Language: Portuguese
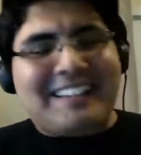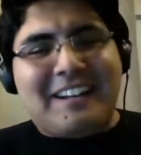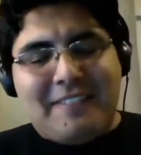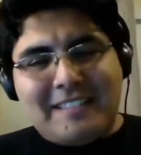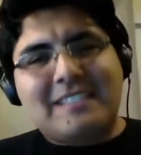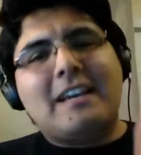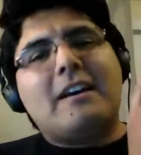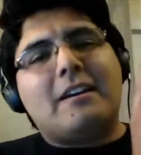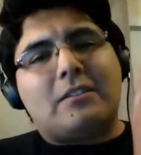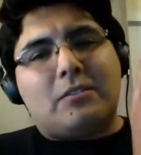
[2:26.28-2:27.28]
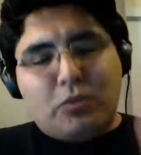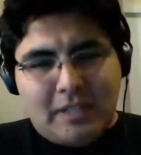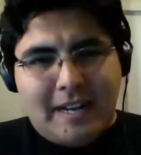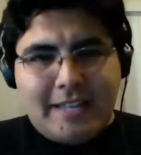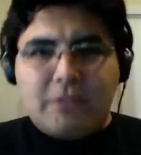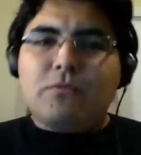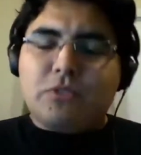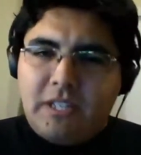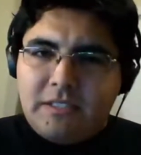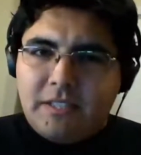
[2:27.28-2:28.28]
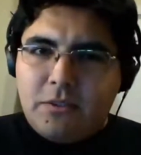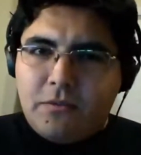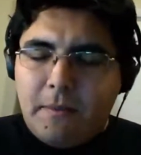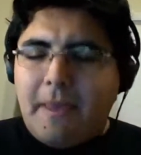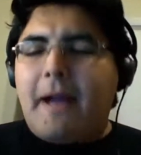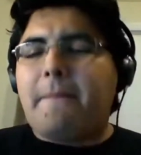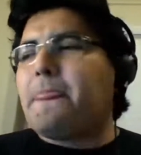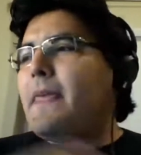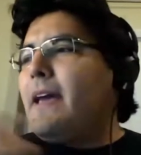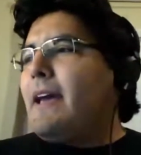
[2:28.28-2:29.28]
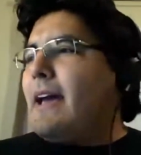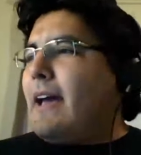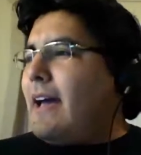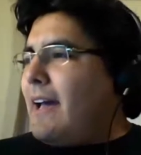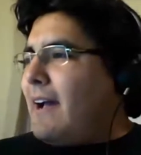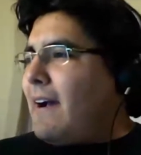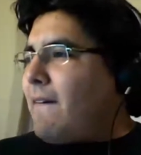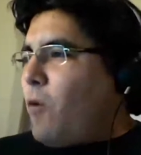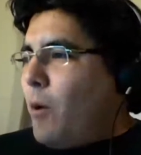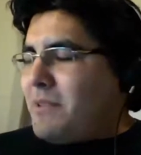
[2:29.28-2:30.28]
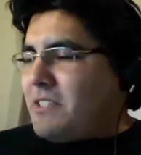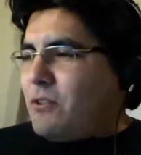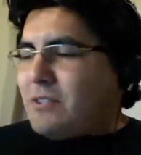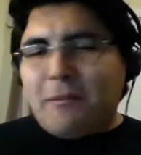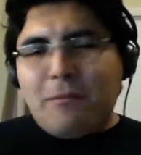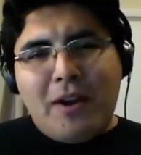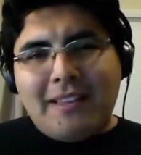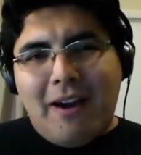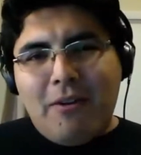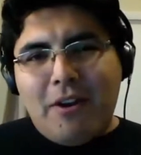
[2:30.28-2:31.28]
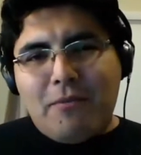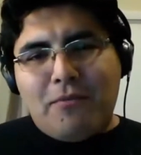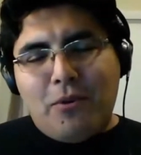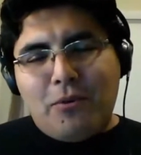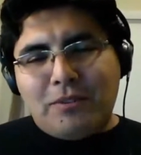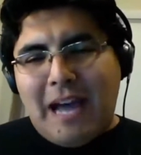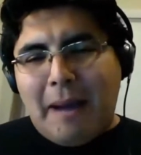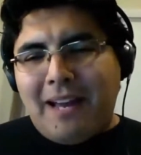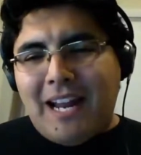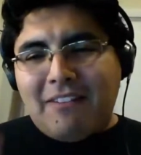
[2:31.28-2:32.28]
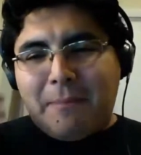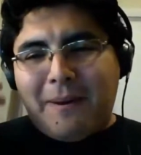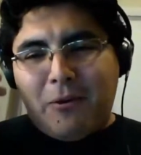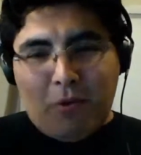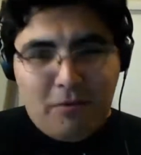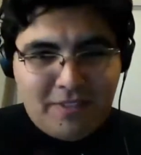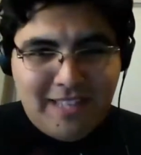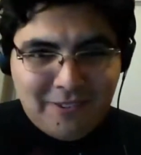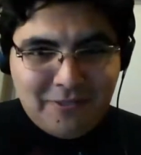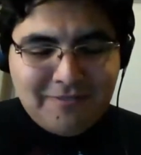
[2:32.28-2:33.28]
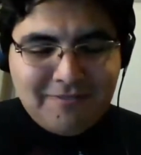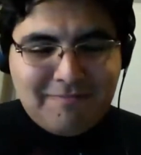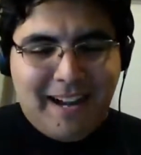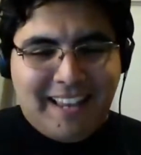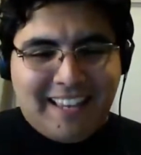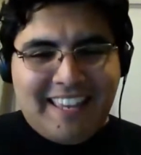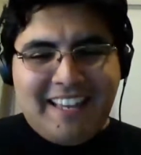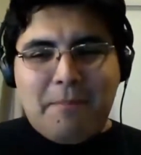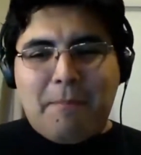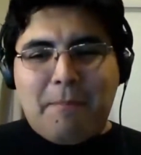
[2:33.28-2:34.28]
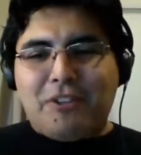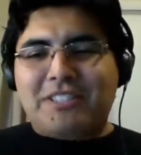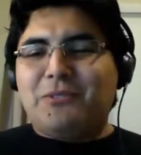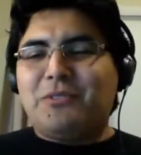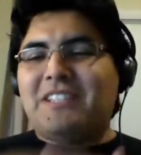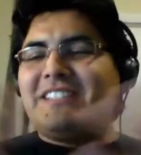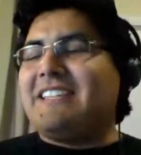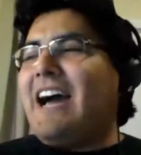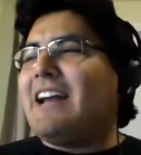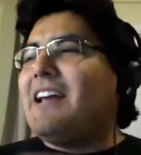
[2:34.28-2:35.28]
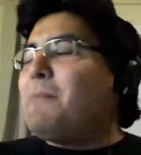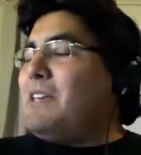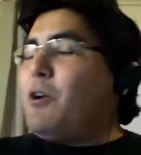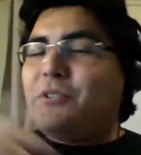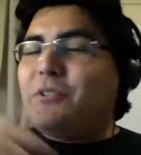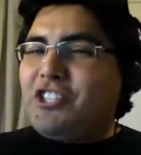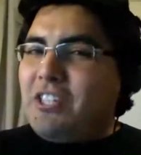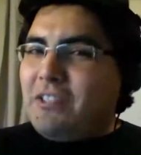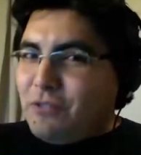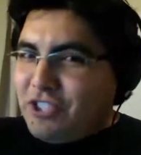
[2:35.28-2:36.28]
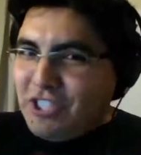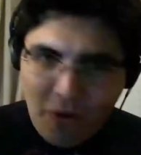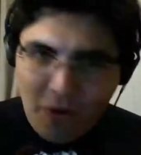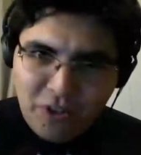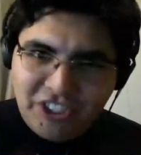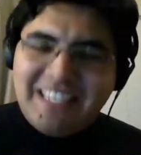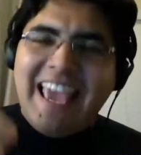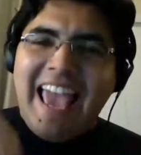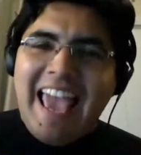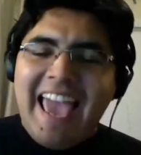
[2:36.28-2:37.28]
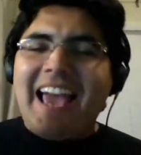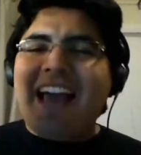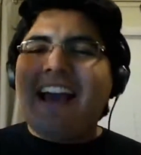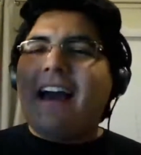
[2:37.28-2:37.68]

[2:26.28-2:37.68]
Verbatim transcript: através do Selenium utilizando o VBA. É, como esse vídeo está no meu canal, eu vou dar a palavra para o convidado para que ele possa nos ensinar. E o objetivo de hoje é